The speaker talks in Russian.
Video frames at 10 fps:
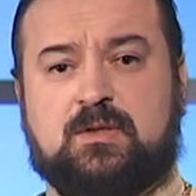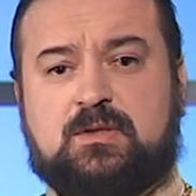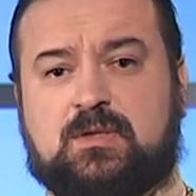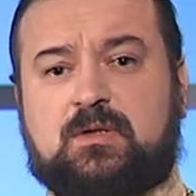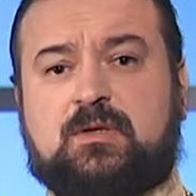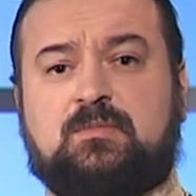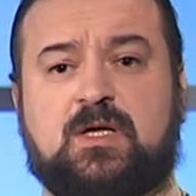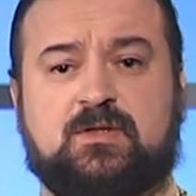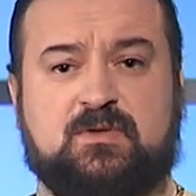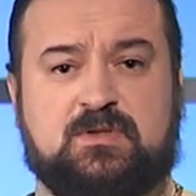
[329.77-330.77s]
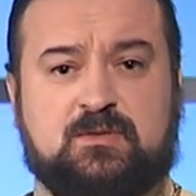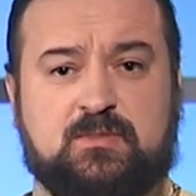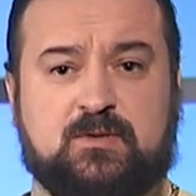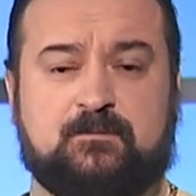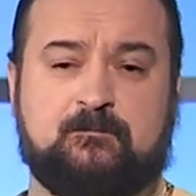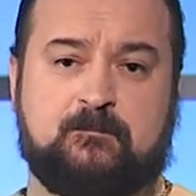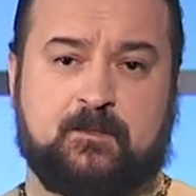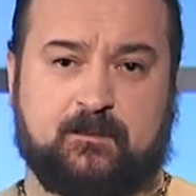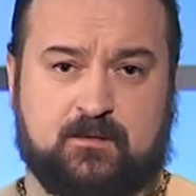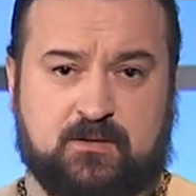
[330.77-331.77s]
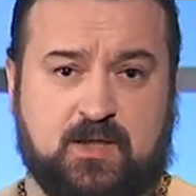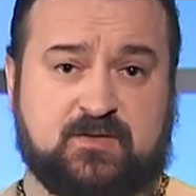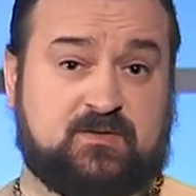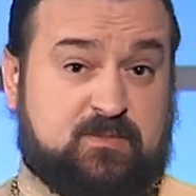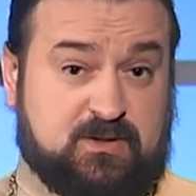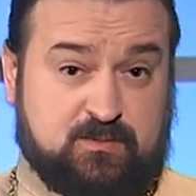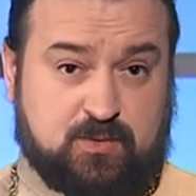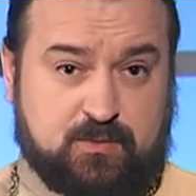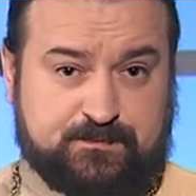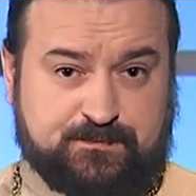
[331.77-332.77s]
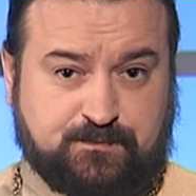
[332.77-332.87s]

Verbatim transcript: с человеком насквозь земным, э, насквозь по-земному.